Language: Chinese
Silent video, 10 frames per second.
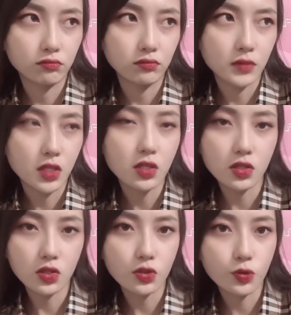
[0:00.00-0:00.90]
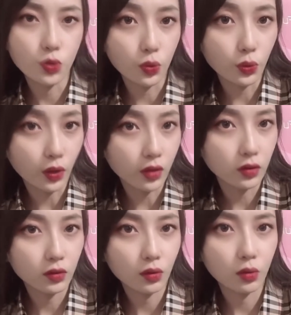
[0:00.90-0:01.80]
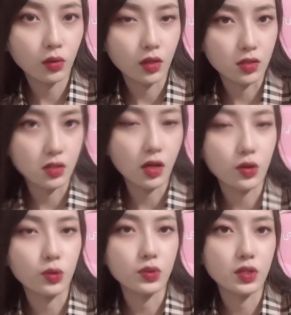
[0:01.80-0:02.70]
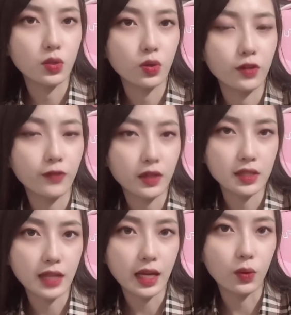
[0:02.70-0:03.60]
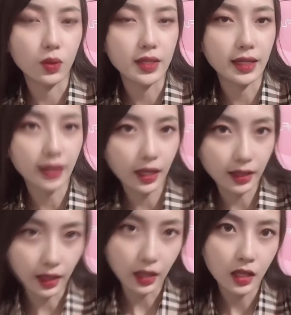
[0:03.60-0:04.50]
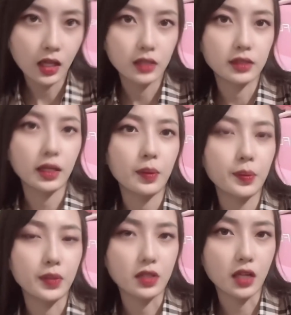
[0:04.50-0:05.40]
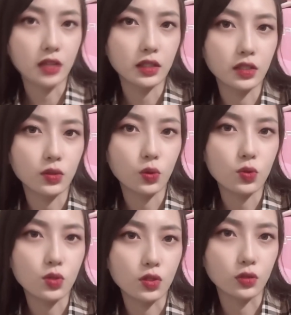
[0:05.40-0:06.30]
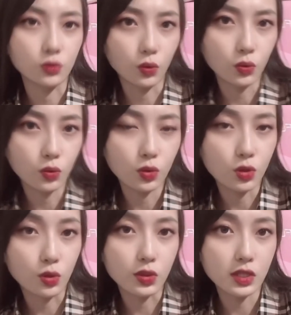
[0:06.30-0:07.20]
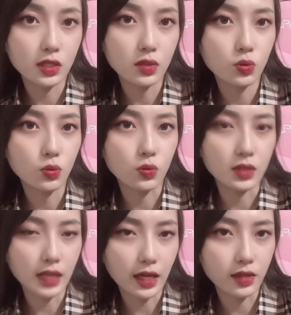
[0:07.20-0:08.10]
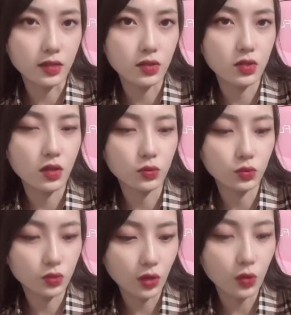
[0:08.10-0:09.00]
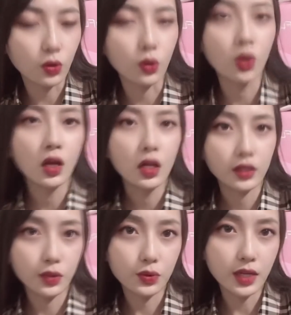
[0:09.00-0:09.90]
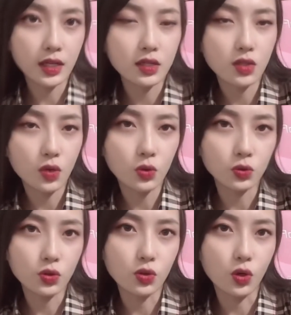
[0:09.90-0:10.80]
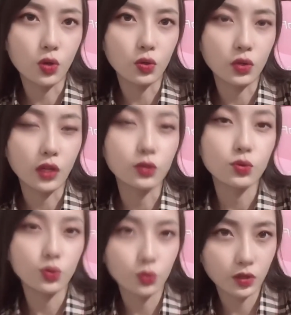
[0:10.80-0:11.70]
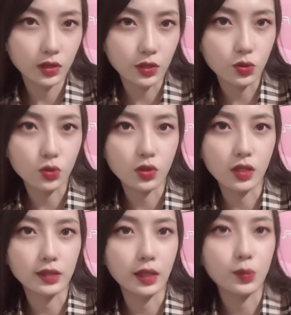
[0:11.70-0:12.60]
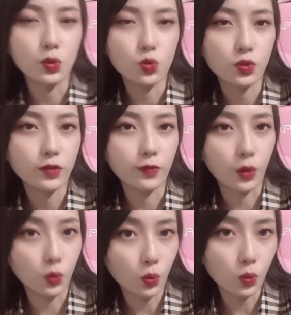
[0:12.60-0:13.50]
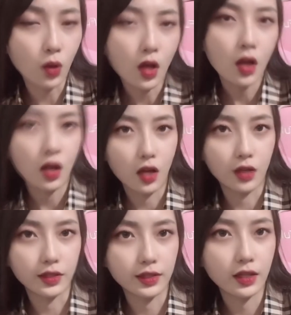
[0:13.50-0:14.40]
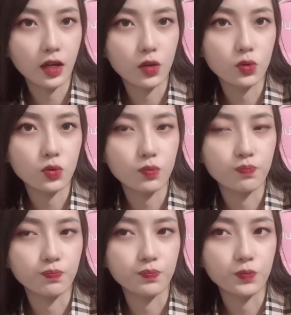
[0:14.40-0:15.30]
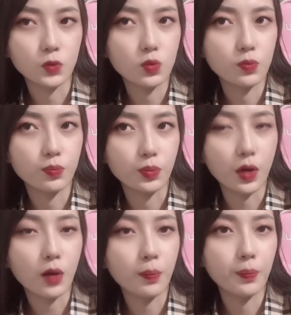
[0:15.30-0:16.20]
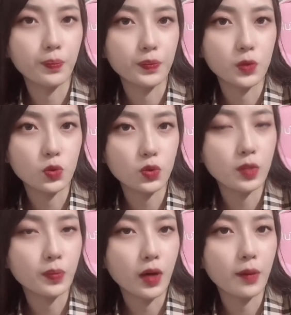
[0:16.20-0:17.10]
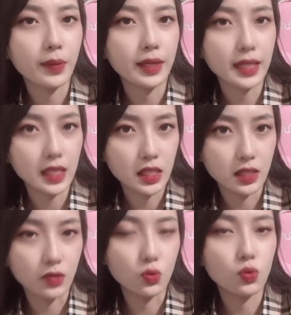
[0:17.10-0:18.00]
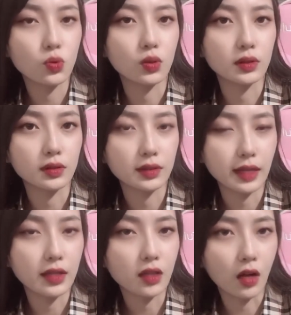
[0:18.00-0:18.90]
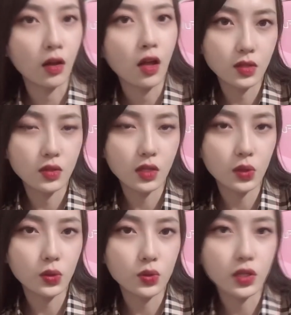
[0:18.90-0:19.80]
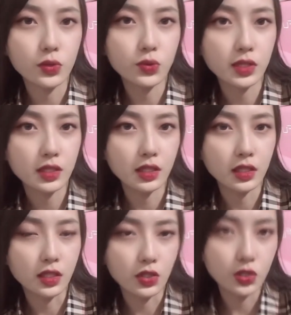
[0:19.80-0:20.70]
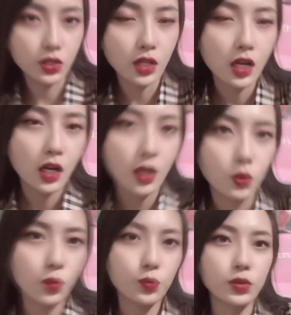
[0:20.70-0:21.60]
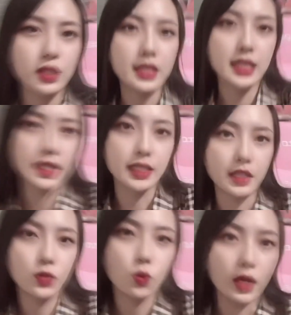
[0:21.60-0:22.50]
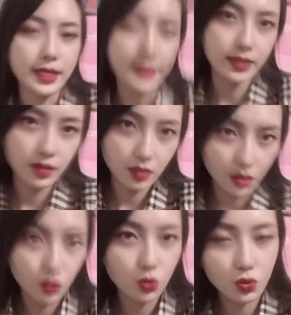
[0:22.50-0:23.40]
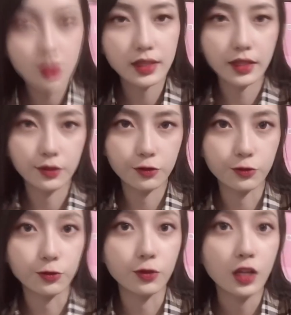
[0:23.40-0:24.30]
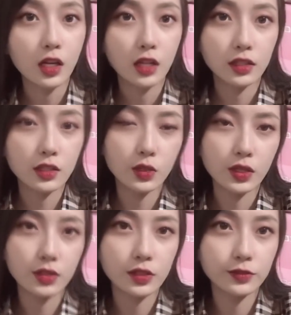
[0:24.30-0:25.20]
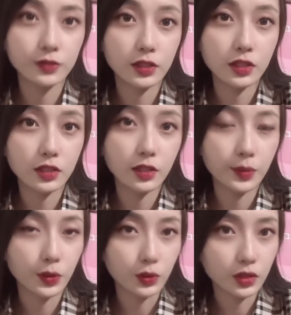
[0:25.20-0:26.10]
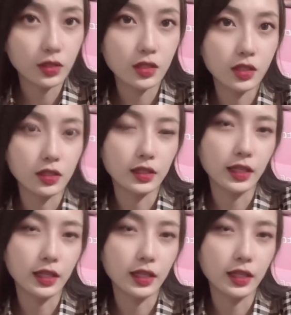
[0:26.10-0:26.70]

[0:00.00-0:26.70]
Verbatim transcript: 甚至球员都很少有机会放假回家看看，那他们平常呢，也都只能通过手机去与家人交交流。那与家人交流的时候，聊的最多的也就是让他们注意防护，啊，一定要嗯，不要注意不要被疫情所干扰。石家庄永昌最近呢，也是公布了自己的一款新的训练服。那这款训练服呢是特别有特色的，它